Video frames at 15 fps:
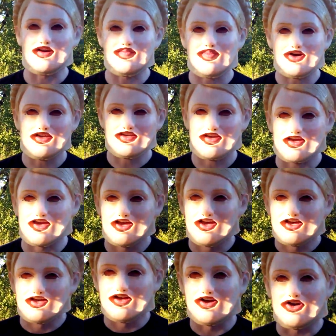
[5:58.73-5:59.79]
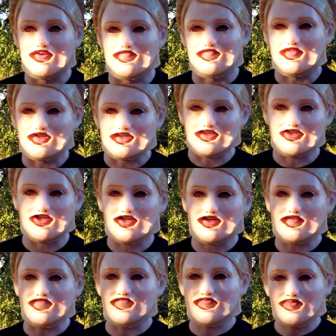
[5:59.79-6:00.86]
компании э,
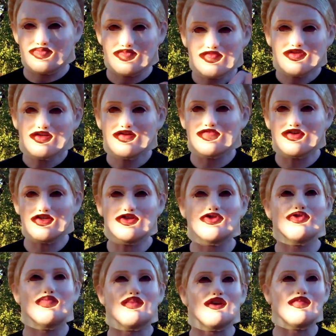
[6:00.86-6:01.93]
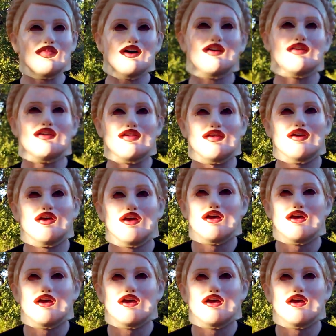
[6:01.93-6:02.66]
зашли в один супермаркет,